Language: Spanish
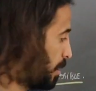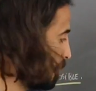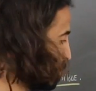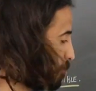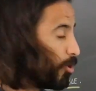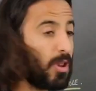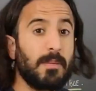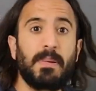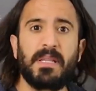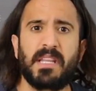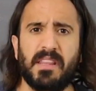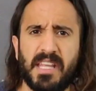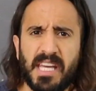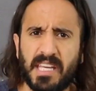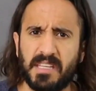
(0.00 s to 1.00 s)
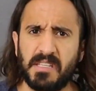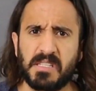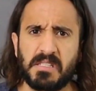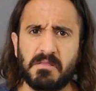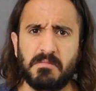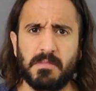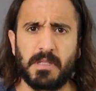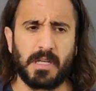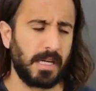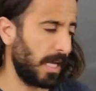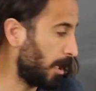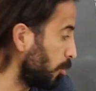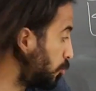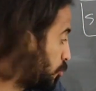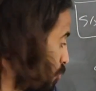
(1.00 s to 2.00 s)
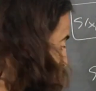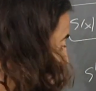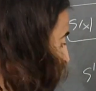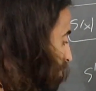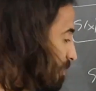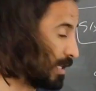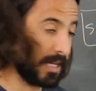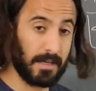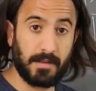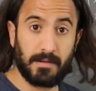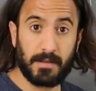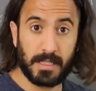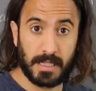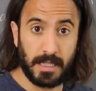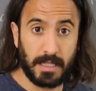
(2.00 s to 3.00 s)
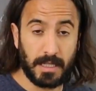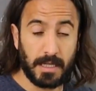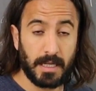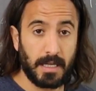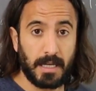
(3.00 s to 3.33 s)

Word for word: no depende de x, es constante, ¿sí?